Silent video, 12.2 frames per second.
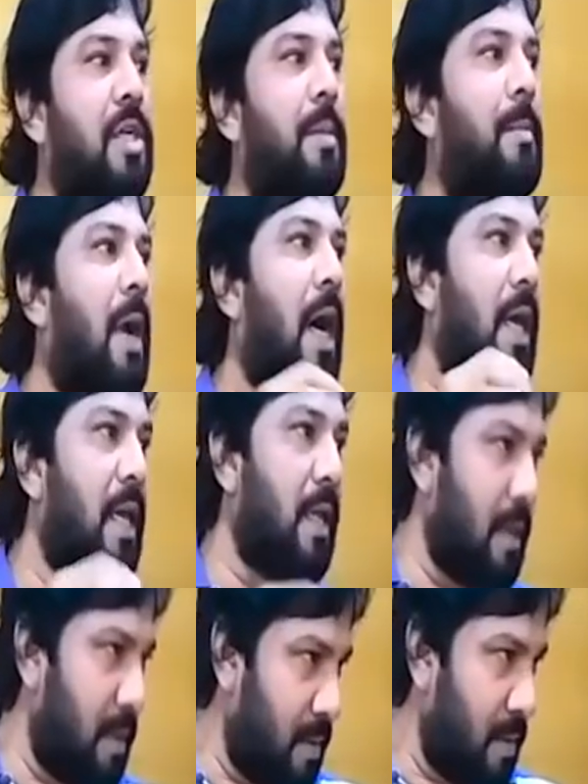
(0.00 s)
जेब में आ गए
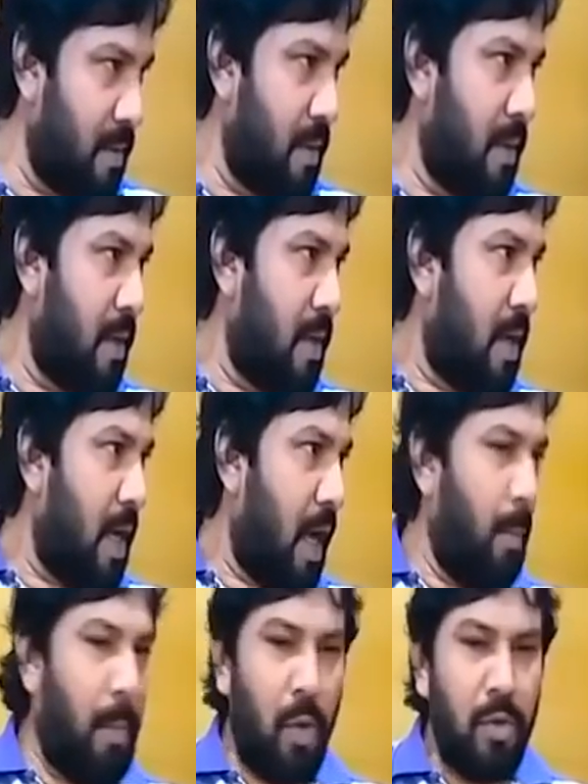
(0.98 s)
हम्म,
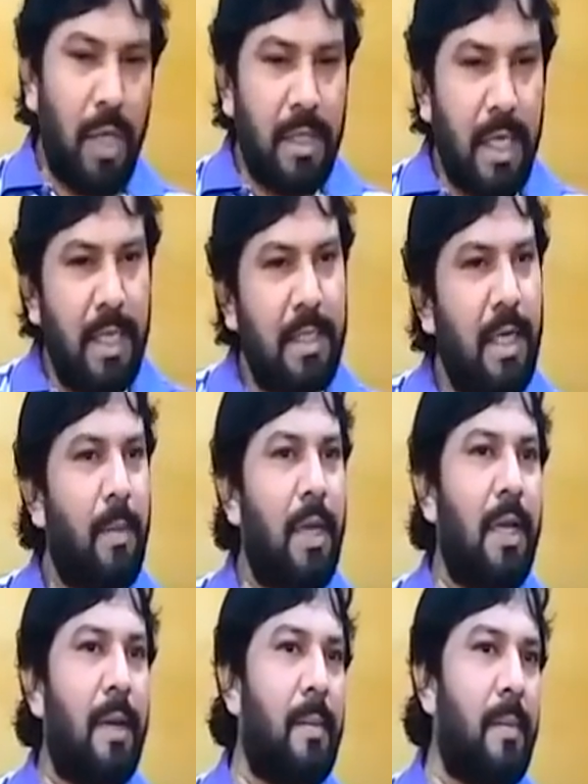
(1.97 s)
अब बहुत आसानी से हमन ला